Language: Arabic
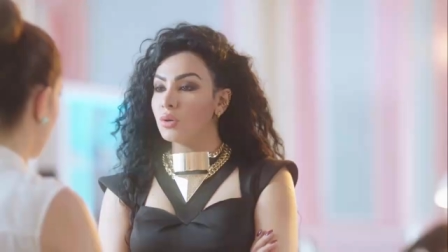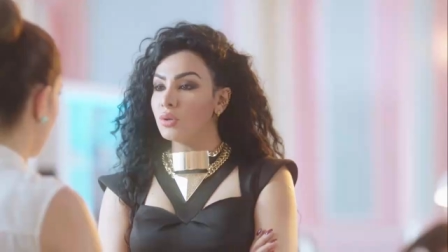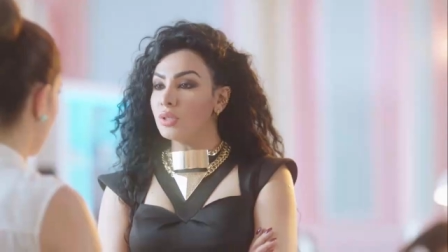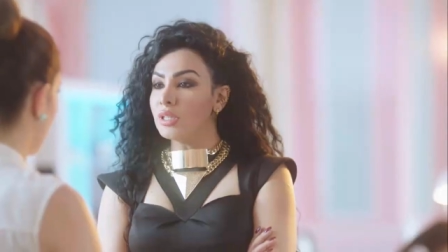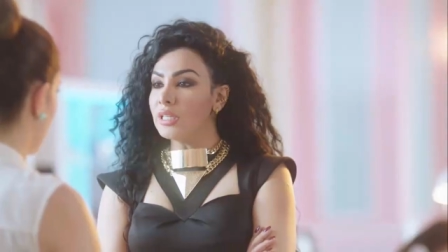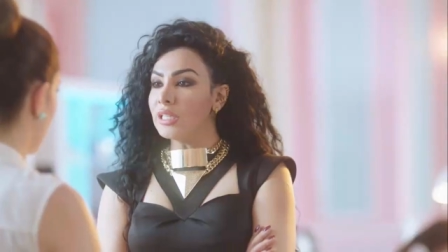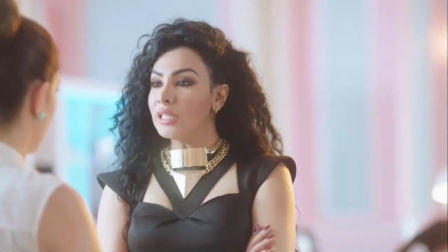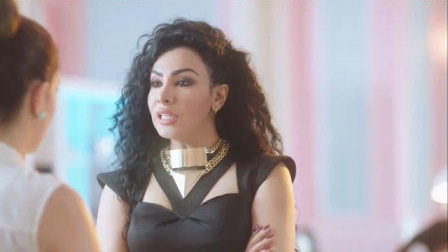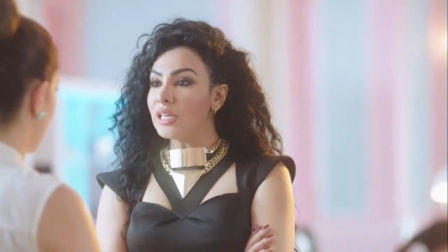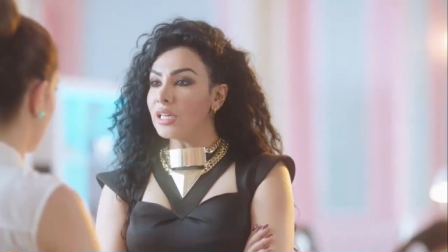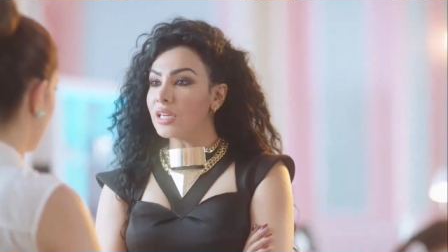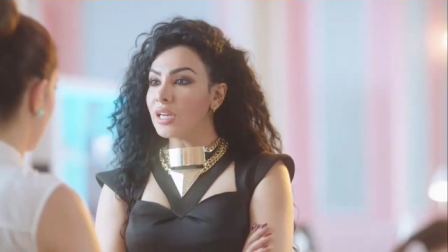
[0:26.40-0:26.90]

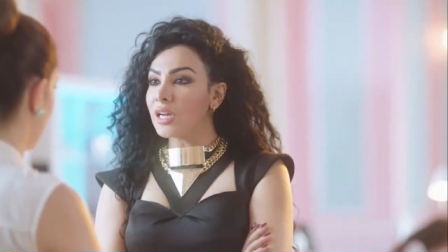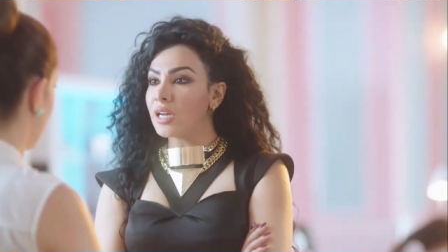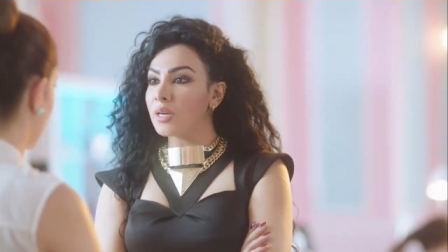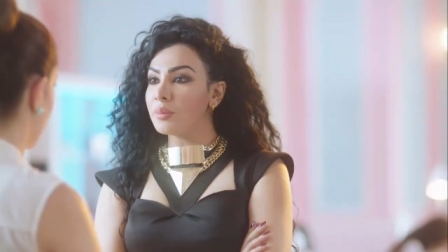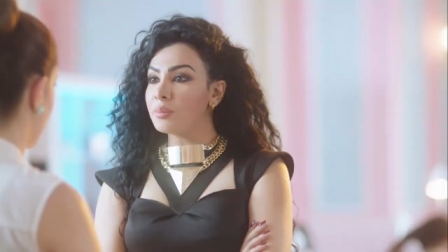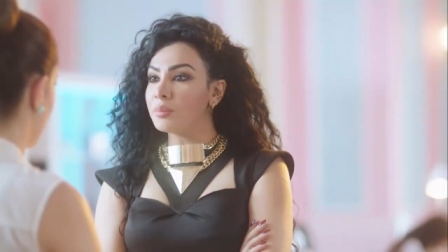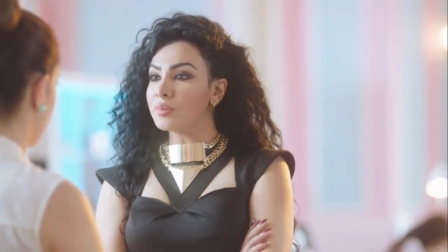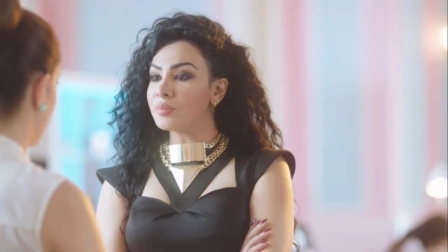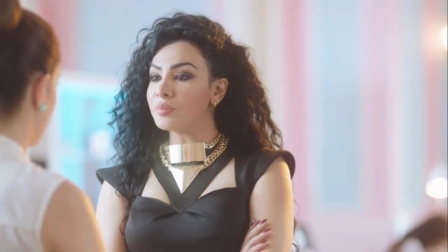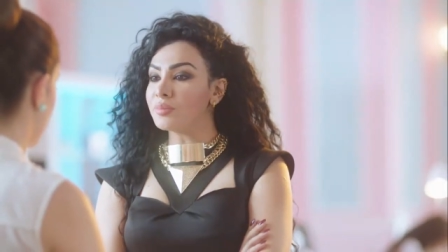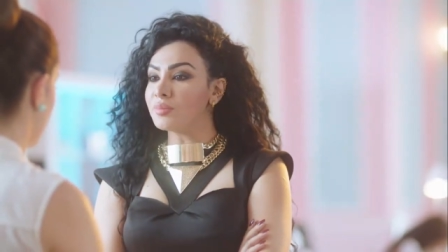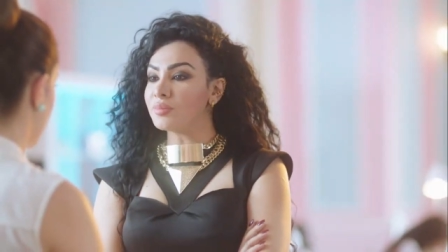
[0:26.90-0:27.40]
قولي لي يا رحاب
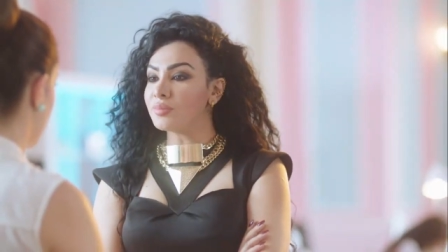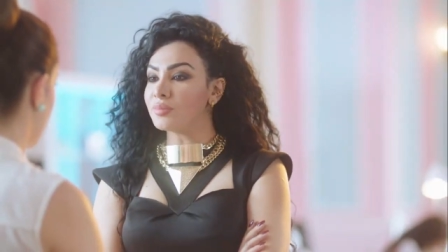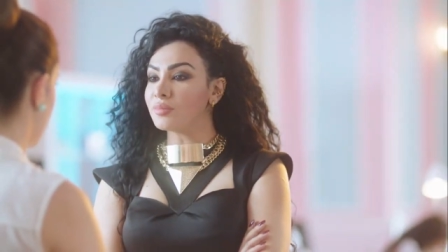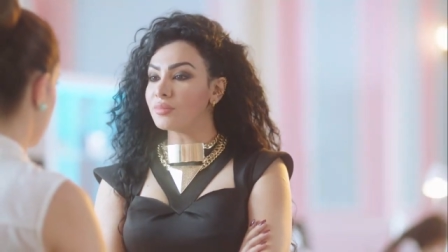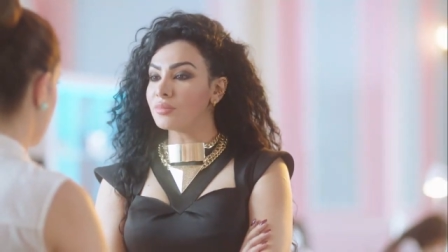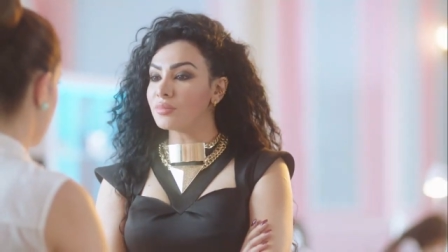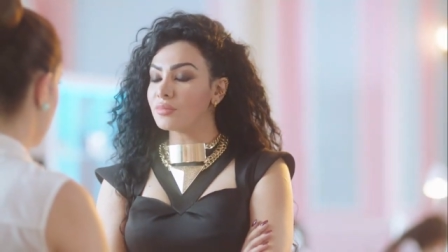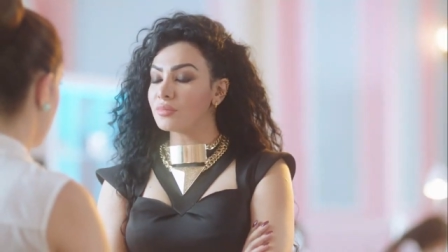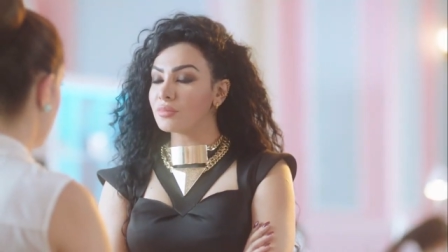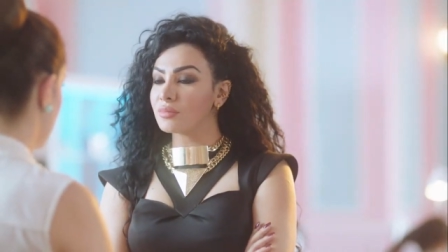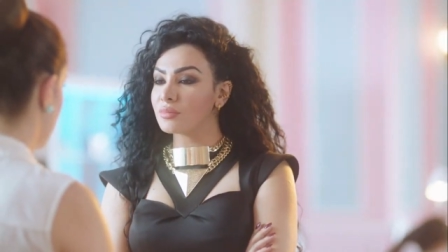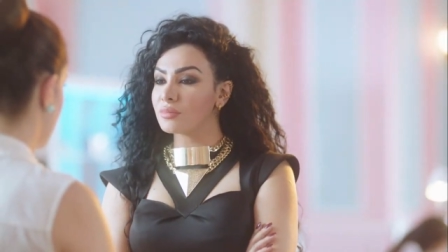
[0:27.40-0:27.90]

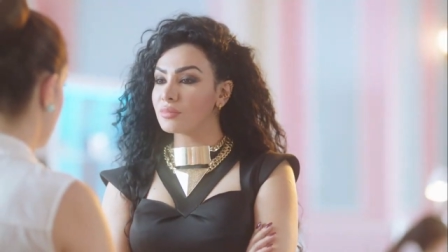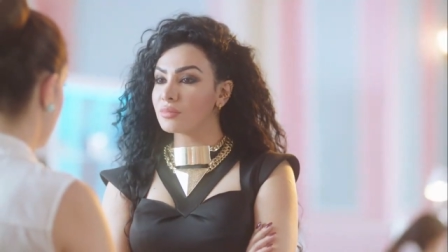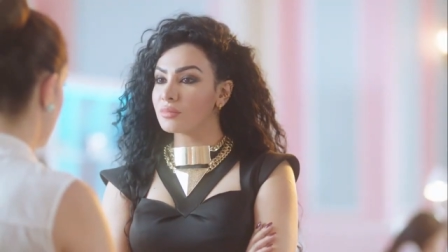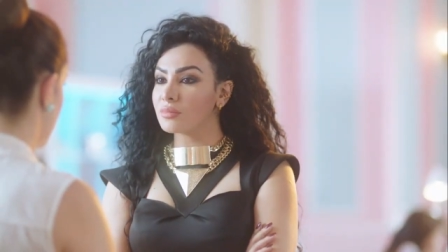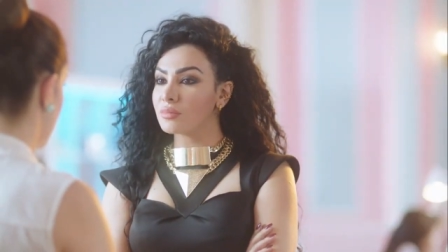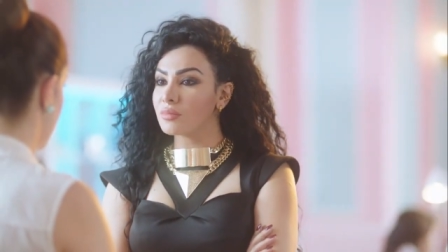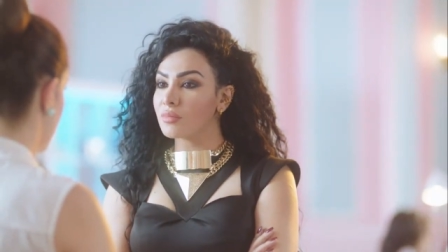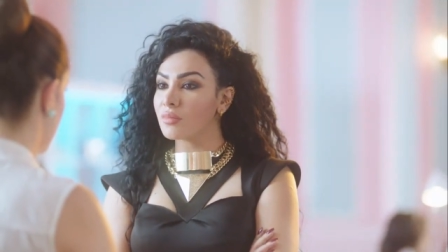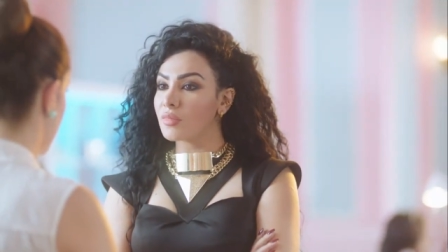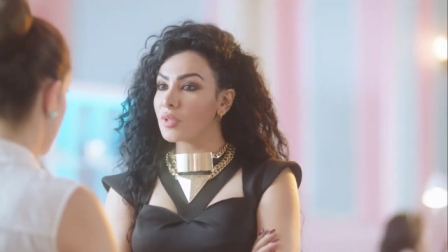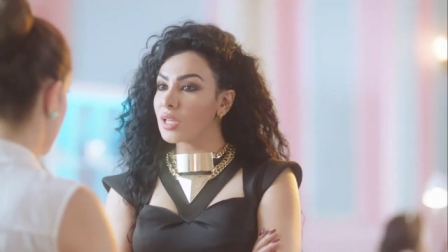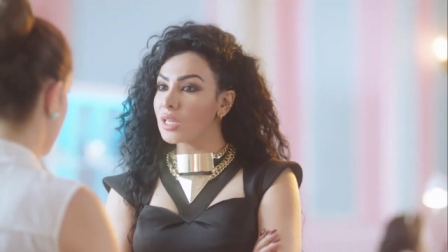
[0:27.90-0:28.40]

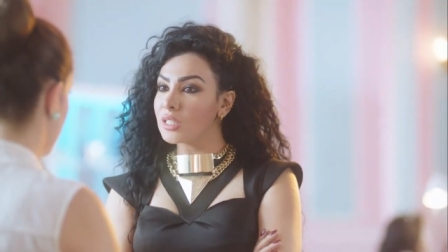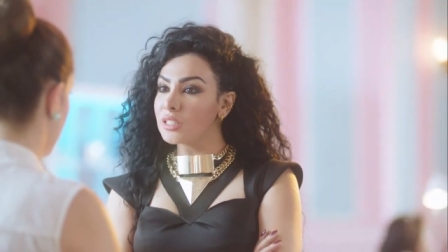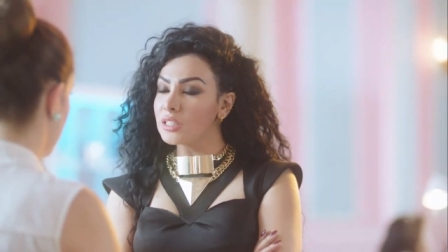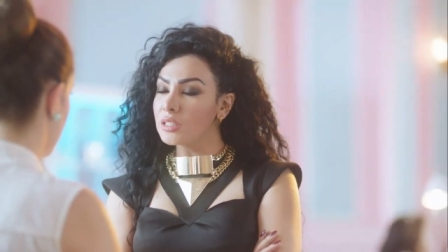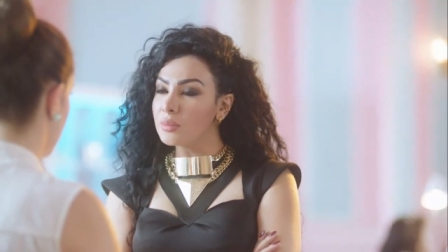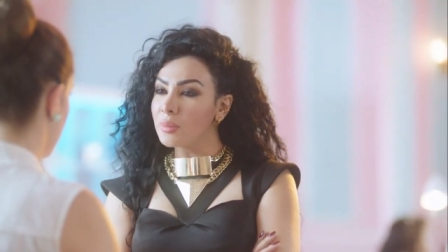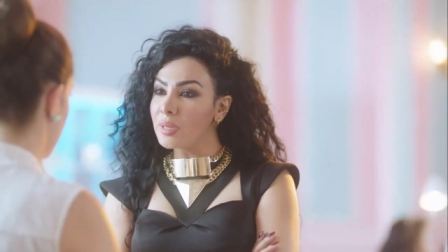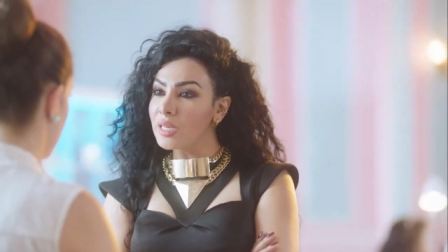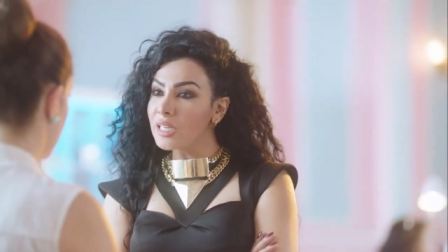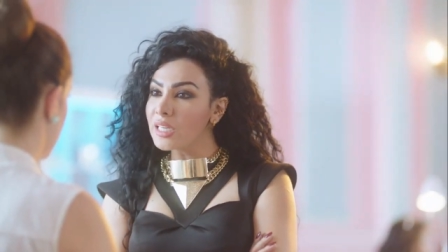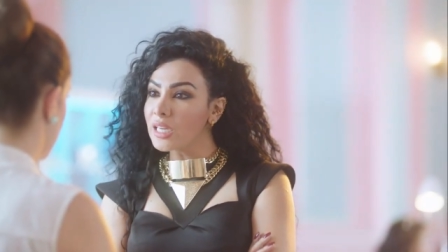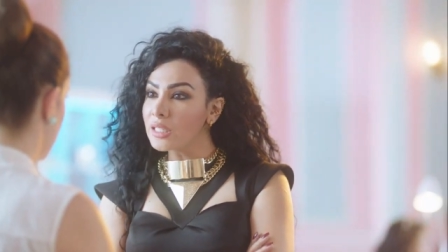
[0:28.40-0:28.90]

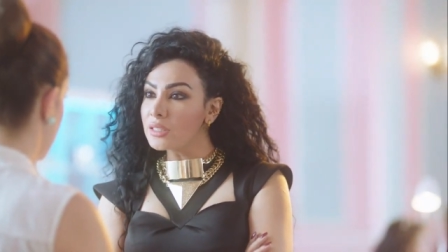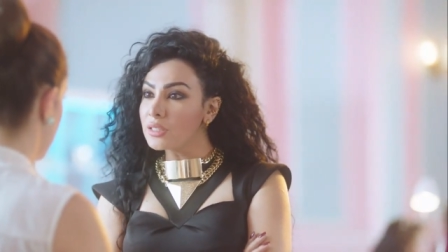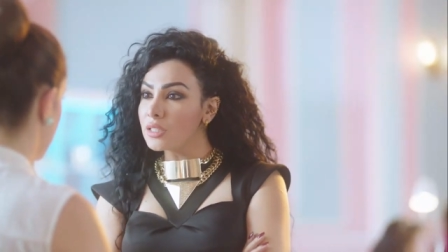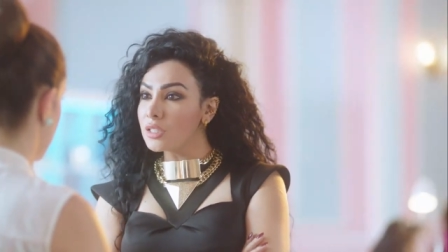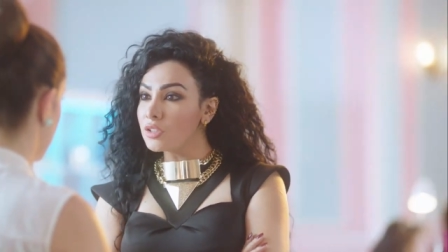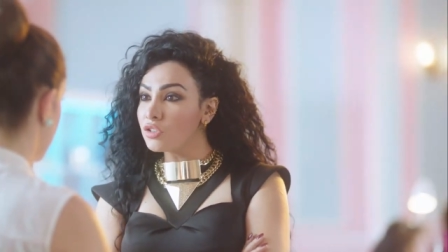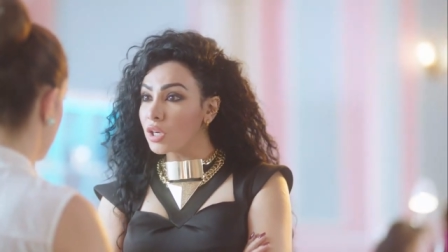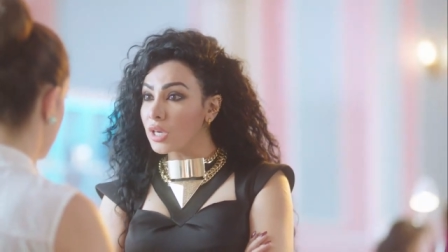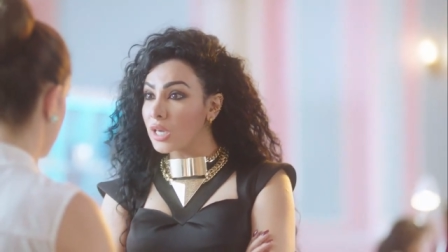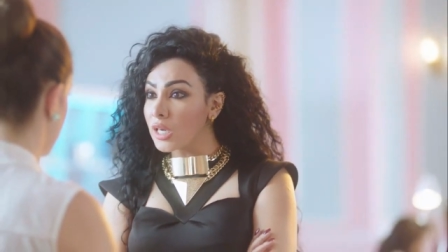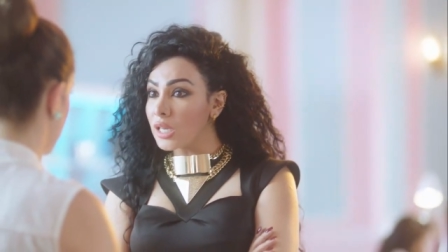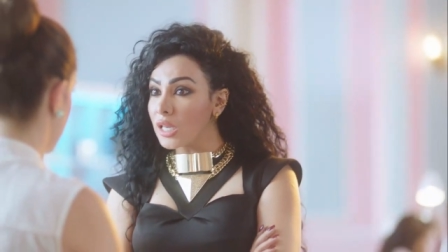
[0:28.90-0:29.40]
انت بقالك قد
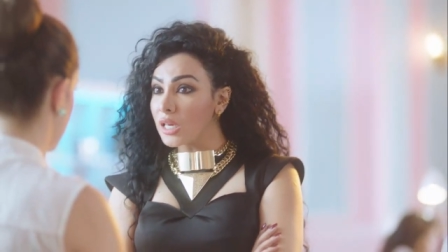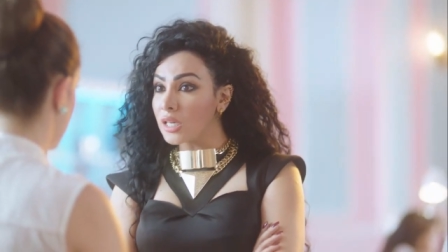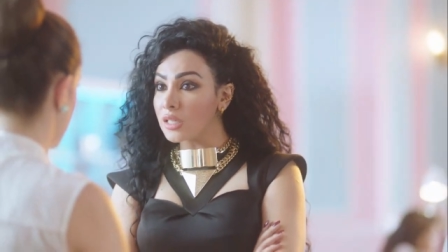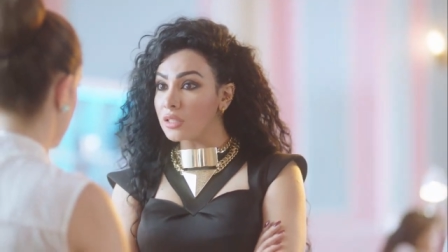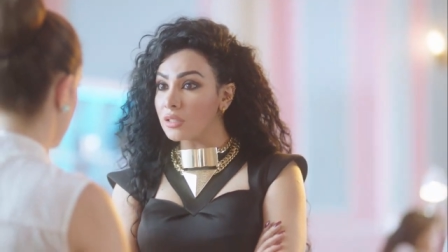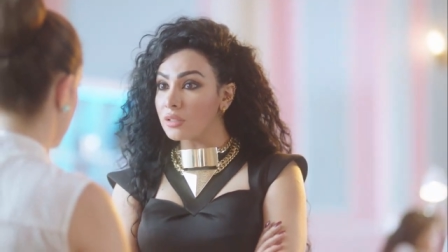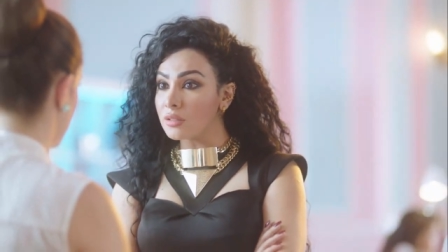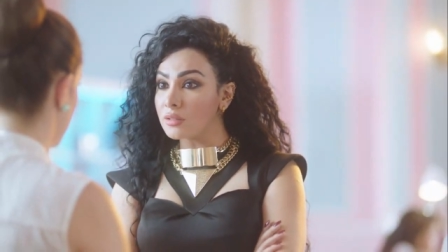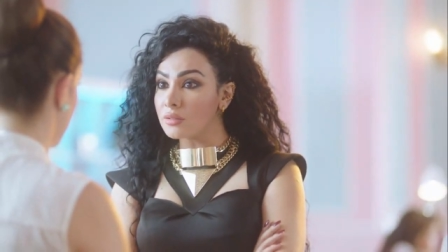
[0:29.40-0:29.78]
ايه شغاله هنا